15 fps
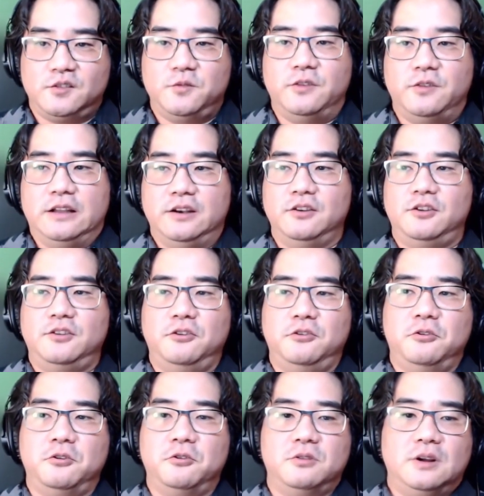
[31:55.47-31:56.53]
えー、た
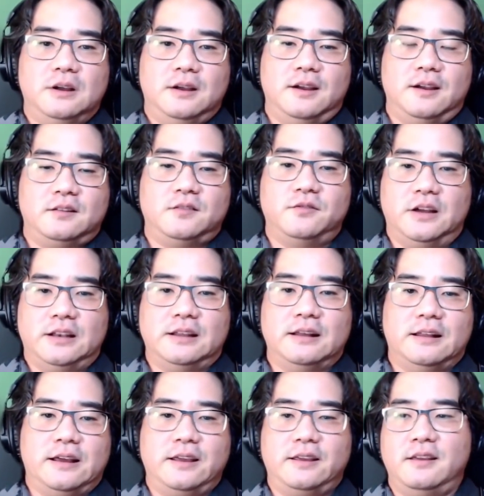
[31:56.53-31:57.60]
くさんの質問ありがと
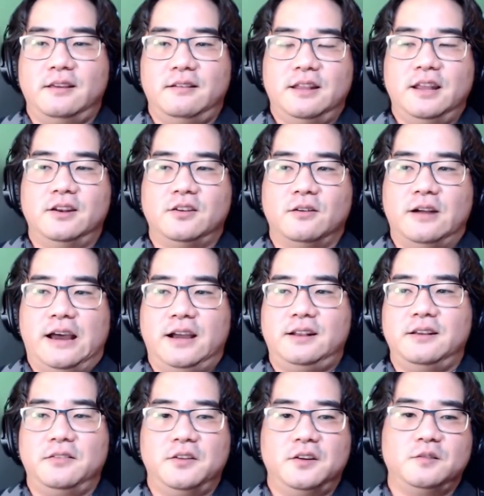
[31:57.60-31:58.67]
うございました。